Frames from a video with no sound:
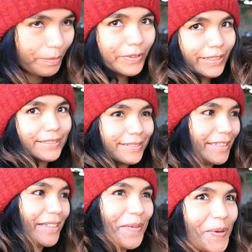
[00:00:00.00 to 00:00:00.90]
pues
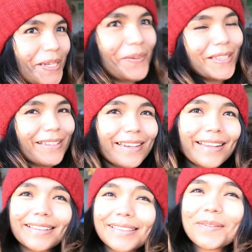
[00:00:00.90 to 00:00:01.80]
teníamos que venir.
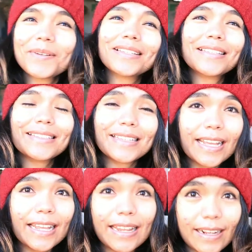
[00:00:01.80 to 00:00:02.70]
Estamos en sí en